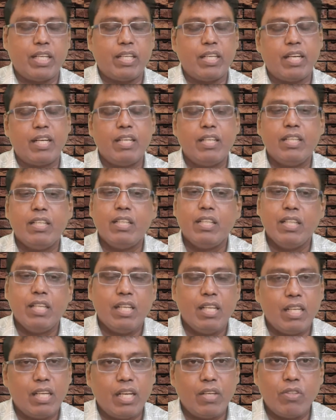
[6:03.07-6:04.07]
நினைக்கிறேன்
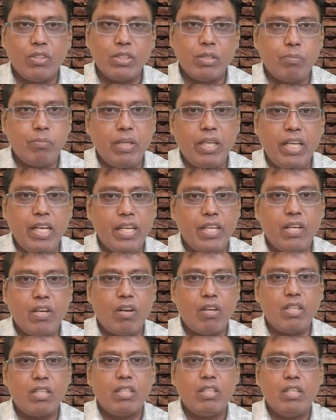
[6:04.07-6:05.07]
அட் வாஸ் அ பில்லியன்
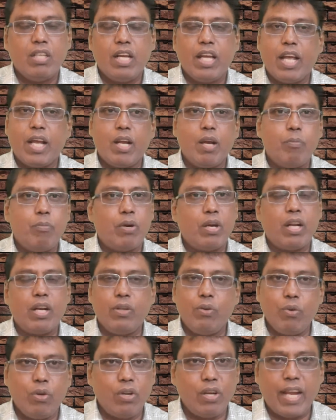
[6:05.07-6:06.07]
நாக் எங்கே
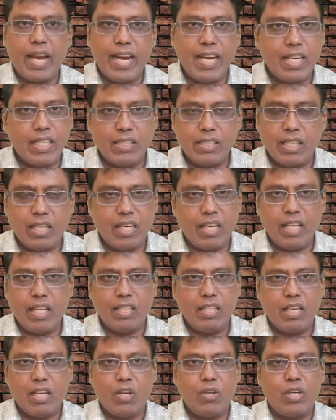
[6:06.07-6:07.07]
போனாலும் இவருக்கும் ஹேட்டஸே
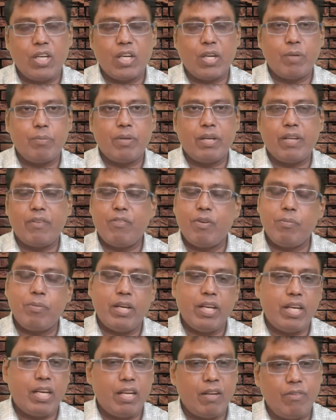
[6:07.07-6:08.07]
கிடையாது ராகுல் ராக்மன்
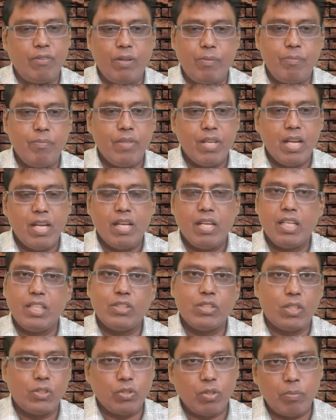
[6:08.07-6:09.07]
எவ்ரிபடி லவ்
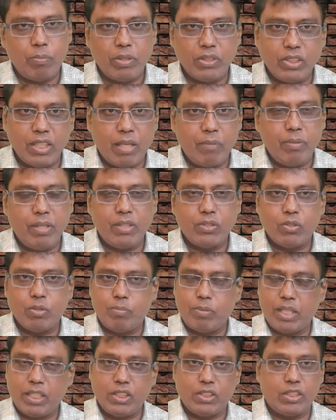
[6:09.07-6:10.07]
இஸ் ஆல்சோ பஞ்சாபி ஸோ
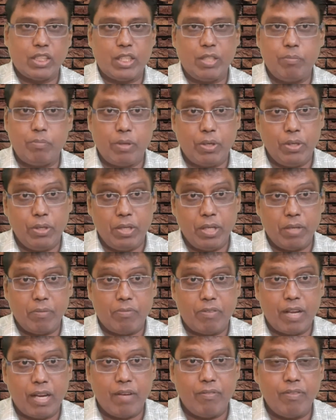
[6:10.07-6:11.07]
பாகிஸ்தான்லேயும் பெரிய
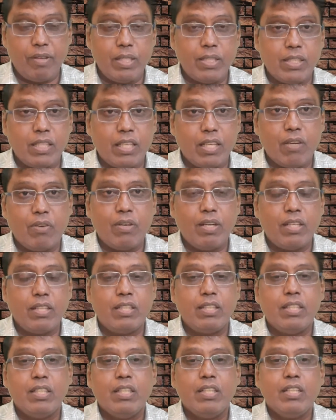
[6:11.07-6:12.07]
ஃபேன் ஃபைஸ் இருக்குது அவருக்கு